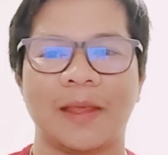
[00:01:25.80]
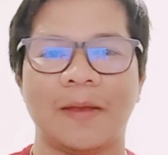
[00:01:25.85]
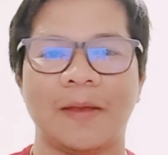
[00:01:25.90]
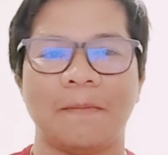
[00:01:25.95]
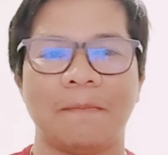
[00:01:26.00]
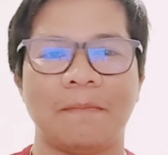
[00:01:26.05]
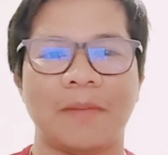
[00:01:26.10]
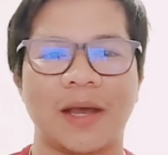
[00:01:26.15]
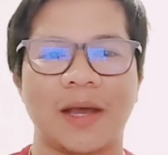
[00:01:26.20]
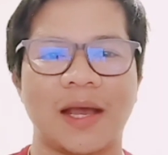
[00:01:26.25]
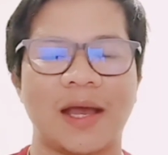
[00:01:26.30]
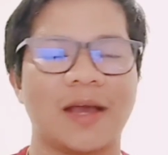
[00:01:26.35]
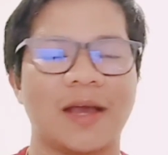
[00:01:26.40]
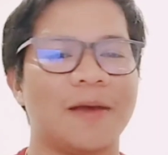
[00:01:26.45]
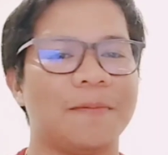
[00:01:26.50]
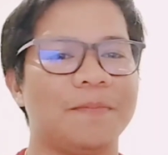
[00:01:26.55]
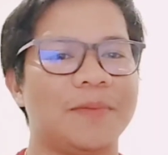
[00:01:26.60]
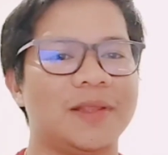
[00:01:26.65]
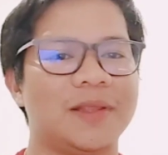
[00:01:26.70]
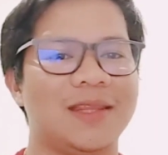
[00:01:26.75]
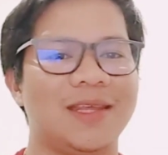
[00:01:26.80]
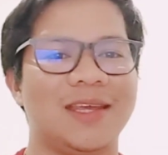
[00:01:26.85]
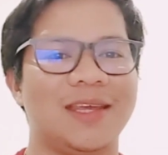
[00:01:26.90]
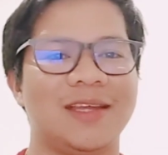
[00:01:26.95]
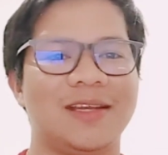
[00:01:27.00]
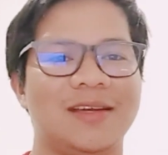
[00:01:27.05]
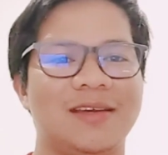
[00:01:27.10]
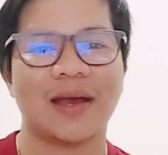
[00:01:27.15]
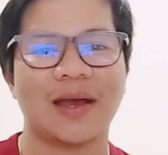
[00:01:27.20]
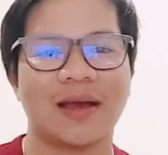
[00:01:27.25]
Mga
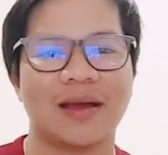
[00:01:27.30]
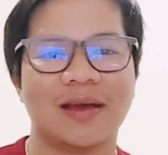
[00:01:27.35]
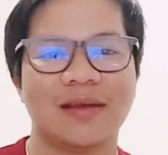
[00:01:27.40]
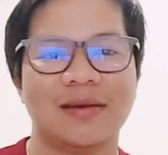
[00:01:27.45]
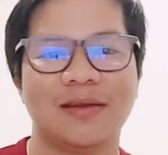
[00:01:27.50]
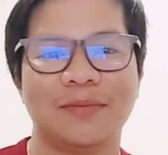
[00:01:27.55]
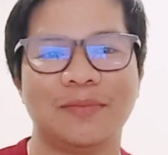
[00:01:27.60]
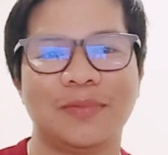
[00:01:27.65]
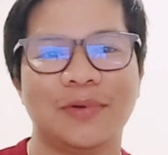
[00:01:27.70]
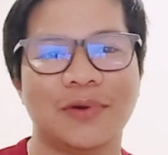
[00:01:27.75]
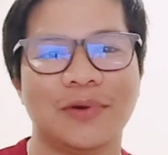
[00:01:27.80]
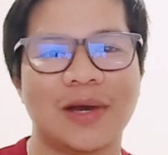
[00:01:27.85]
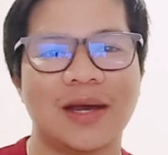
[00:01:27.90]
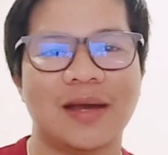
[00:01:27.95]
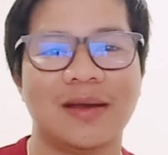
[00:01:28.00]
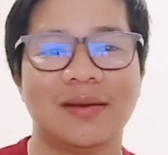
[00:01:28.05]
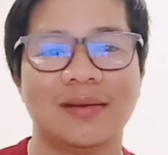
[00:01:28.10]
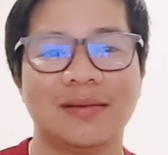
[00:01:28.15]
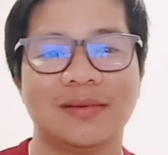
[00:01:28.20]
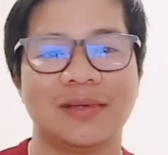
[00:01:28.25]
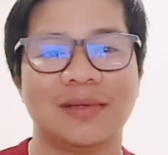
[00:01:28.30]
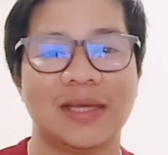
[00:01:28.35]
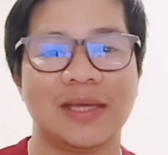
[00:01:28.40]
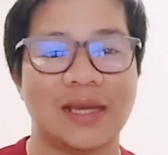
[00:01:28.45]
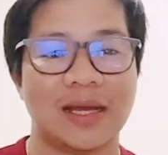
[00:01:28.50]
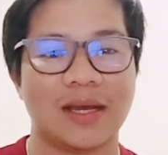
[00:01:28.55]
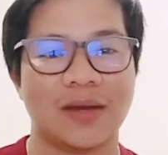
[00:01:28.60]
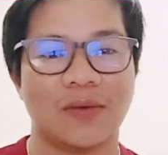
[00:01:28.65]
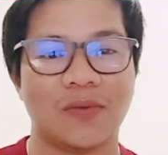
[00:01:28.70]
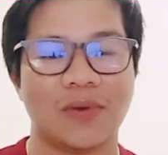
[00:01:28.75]
kapatid, ganda po ang
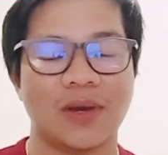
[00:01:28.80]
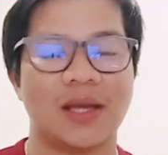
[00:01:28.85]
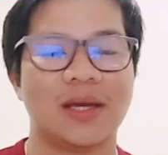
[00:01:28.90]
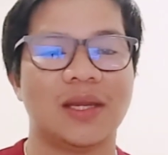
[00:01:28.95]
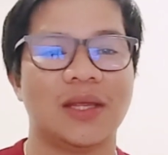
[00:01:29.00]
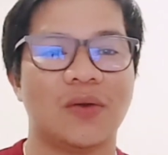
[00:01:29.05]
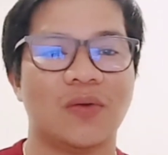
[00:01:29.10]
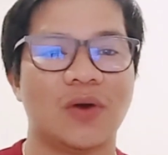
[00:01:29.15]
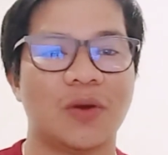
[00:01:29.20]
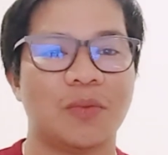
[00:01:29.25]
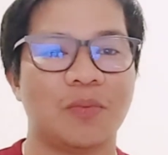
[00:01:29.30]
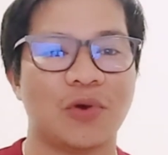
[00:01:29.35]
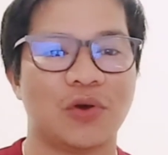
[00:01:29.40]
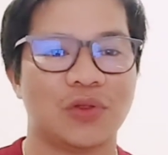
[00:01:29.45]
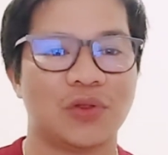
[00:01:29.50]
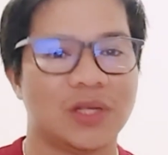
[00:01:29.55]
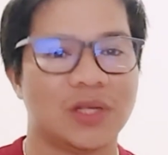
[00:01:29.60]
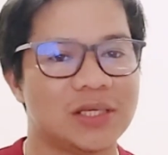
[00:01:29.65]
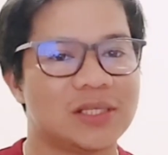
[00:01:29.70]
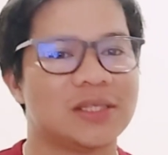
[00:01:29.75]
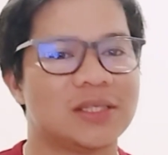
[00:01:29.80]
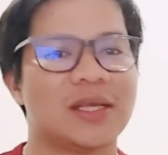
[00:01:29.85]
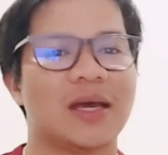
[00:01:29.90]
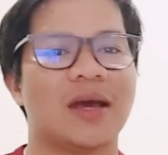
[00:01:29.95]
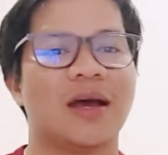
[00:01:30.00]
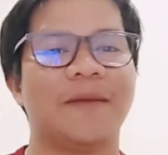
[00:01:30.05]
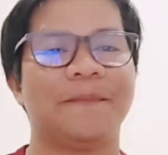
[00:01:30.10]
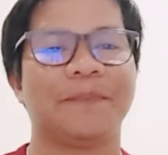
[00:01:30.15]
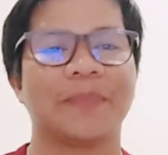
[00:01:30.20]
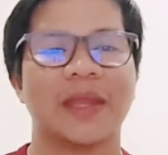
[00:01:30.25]
ginagawa ni Juan Bautista
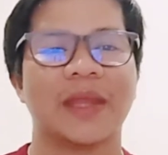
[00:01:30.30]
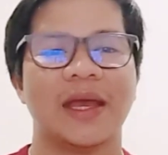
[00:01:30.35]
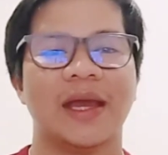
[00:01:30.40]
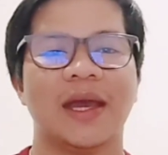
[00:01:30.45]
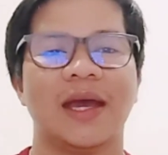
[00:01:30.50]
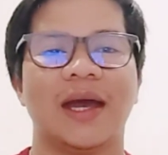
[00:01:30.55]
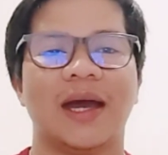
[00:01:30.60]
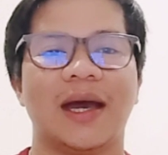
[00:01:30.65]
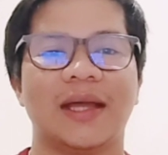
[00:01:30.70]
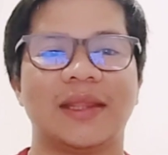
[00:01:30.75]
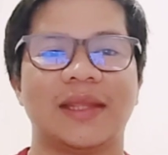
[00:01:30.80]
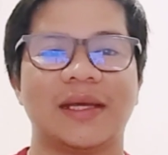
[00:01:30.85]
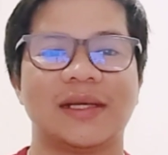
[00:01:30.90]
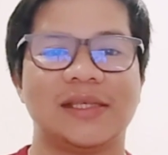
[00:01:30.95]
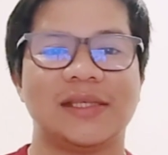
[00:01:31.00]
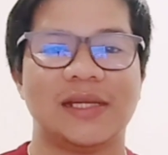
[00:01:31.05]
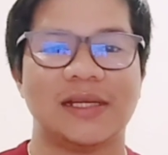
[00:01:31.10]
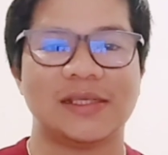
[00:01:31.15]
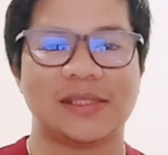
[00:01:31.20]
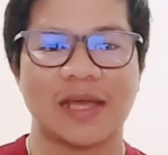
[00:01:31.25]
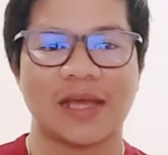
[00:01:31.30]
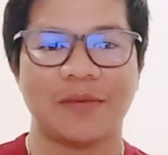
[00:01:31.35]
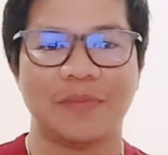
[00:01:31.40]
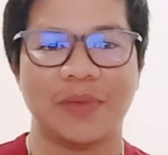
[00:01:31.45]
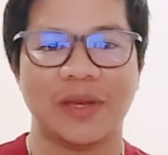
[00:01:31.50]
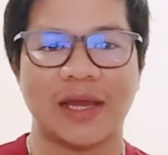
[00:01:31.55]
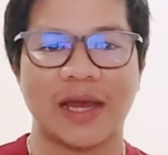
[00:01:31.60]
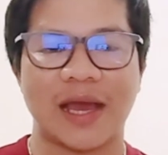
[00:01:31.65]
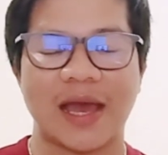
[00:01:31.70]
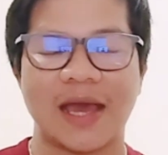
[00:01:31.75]
at ang
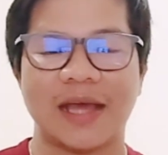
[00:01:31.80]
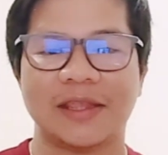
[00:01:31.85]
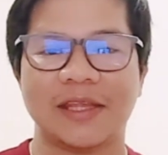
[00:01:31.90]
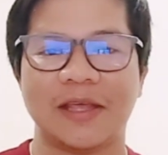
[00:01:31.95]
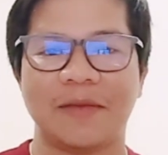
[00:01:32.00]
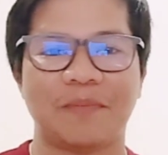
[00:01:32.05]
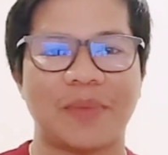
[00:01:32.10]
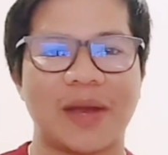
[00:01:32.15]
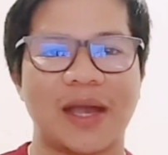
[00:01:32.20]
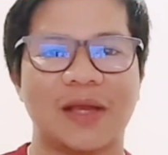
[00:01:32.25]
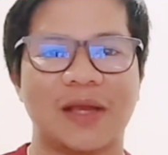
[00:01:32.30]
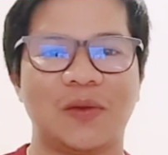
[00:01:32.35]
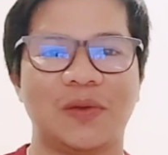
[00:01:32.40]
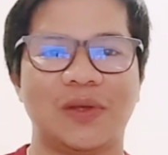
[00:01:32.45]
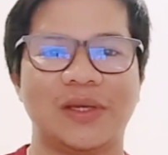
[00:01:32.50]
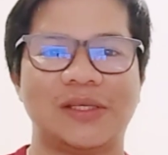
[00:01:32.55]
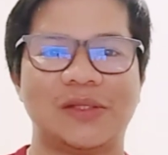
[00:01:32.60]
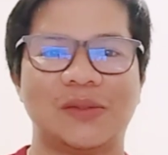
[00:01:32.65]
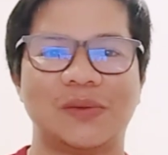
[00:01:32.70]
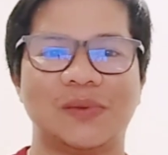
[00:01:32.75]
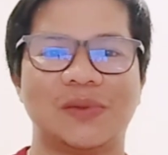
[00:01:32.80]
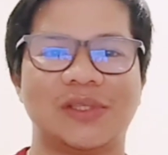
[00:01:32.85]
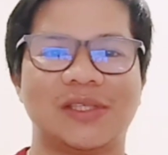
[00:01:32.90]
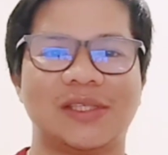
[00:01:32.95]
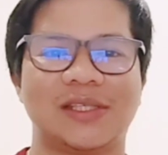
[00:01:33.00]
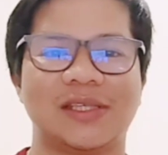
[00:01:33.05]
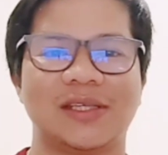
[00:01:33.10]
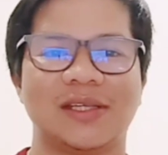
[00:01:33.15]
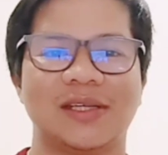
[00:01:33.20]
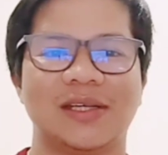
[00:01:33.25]
sinasabi ng ating Panginoong
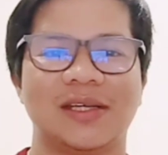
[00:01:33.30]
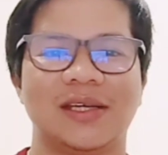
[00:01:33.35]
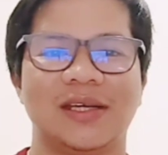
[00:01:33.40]
Yesus.